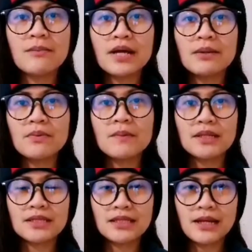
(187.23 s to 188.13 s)
para po
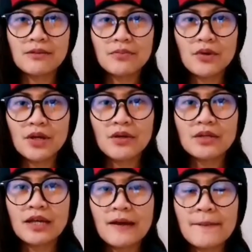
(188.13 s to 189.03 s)
matatakan po kayo
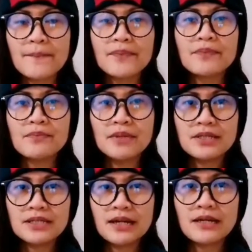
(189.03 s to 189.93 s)
ng
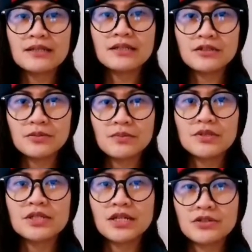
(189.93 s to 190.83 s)
visa dito po
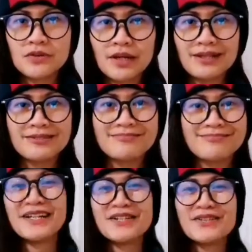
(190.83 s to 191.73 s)
sa Israel.
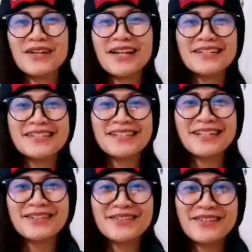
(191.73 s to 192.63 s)
So guys,
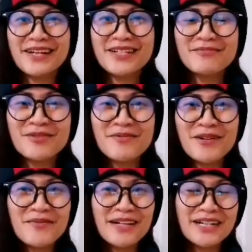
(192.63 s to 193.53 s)
tanong, ano po
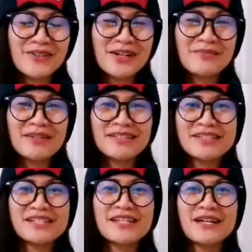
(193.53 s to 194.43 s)
ba mga
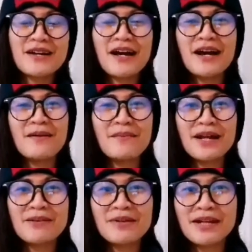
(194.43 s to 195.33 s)
requirements? uh,
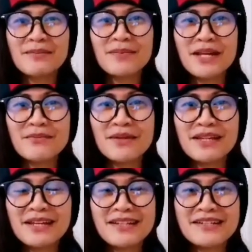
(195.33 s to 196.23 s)
para mag-apply
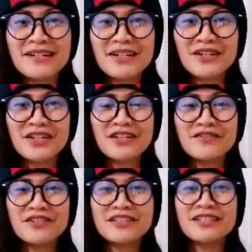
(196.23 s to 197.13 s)
bilang isang
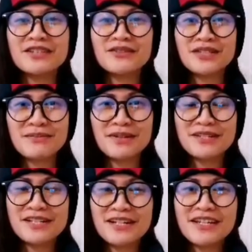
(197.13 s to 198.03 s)
caregiver dito sa
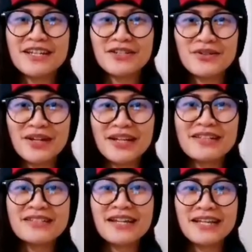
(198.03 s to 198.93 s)
bansang
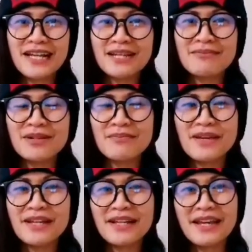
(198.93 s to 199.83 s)
Israel sa ilalim ng
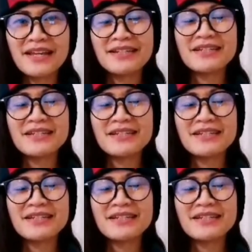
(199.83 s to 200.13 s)
BLA.